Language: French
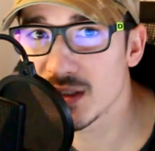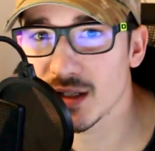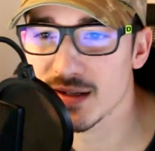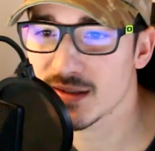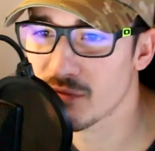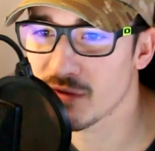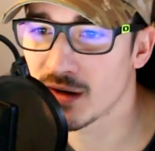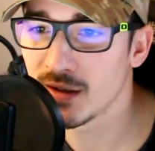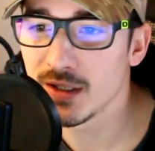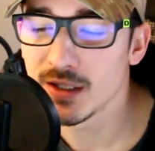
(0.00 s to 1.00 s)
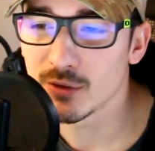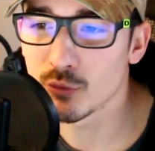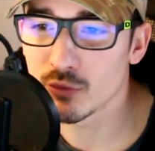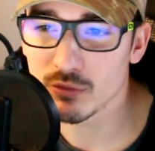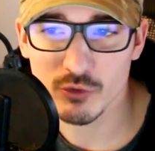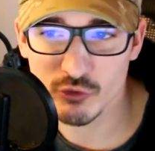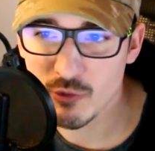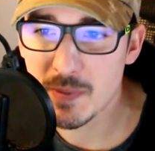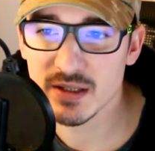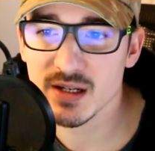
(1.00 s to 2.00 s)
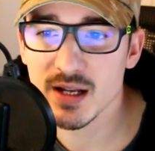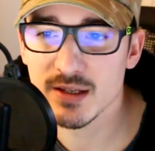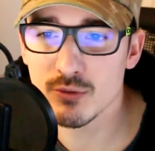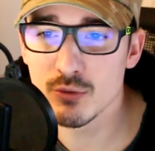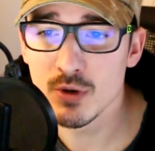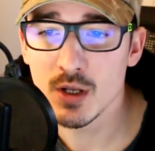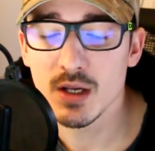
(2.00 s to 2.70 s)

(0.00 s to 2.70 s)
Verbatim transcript: qui reste à faire. Donc je vais partir là-dessus.